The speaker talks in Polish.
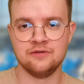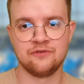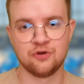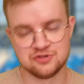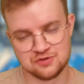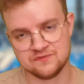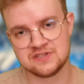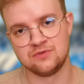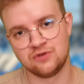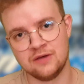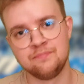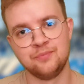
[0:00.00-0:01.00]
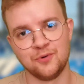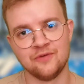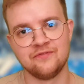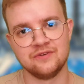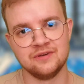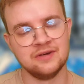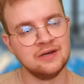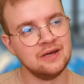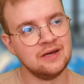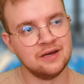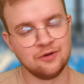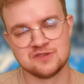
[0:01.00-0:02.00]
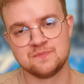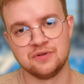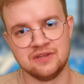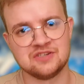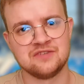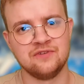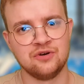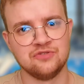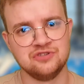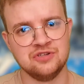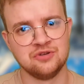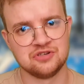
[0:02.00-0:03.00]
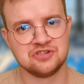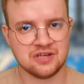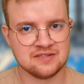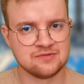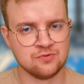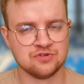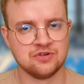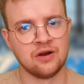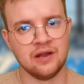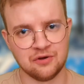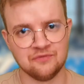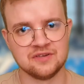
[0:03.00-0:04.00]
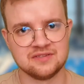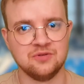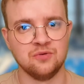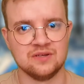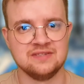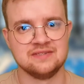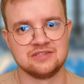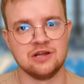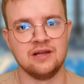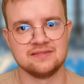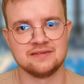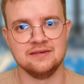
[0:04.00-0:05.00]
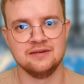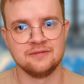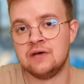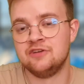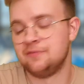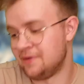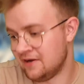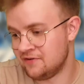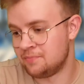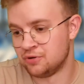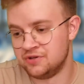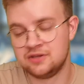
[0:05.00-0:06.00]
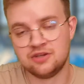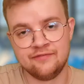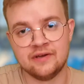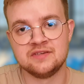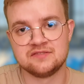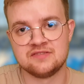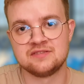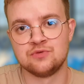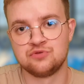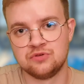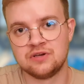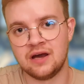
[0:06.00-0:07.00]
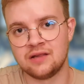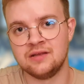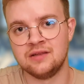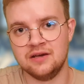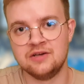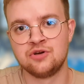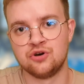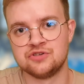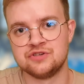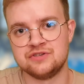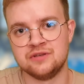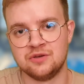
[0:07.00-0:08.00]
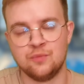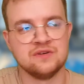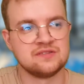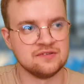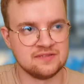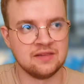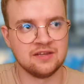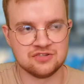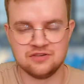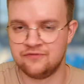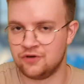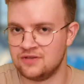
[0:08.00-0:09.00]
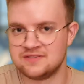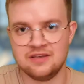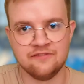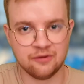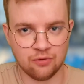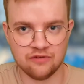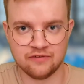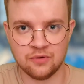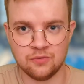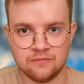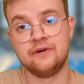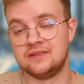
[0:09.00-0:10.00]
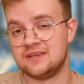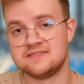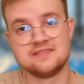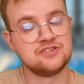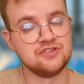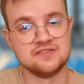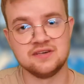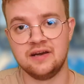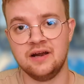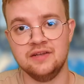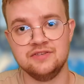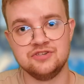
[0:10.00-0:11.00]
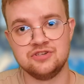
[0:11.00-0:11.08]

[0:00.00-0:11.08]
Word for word: w końcówce drugiej połowy gospodarze wychodzili dość często już do klarownych sytuacji strzeleckich, a nawet prawie podyktowany został rzut karny na ich korzyść, natomiast ostatecznie Forens nie faulował. Fantastycznie zagrali